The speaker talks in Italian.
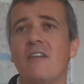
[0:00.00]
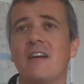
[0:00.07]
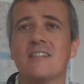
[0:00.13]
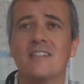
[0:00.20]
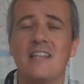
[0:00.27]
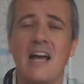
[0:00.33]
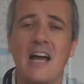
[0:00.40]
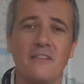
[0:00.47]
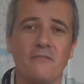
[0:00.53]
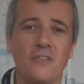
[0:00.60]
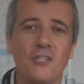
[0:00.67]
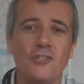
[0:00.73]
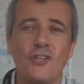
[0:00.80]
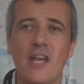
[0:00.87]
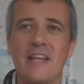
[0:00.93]
Vincent,
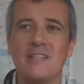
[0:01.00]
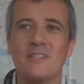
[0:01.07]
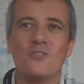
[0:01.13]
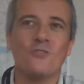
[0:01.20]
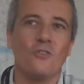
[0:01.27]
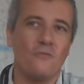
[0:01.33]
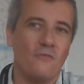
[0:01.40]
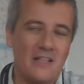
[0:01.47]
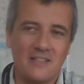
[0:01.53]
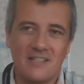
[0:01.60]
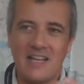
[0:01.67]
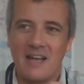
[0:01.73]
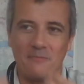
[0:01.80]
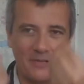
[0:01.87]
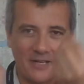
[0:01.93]
Vincenzo
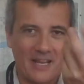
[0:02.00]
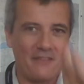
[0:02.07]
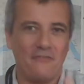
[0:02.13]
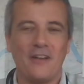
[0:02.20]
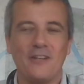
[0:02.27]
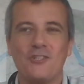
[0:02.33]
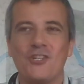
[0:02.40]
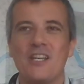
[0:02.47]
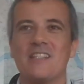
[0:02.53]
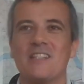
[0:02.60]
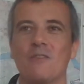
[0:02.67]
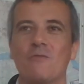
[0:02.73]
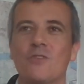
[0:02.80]
Vincent perché è francese,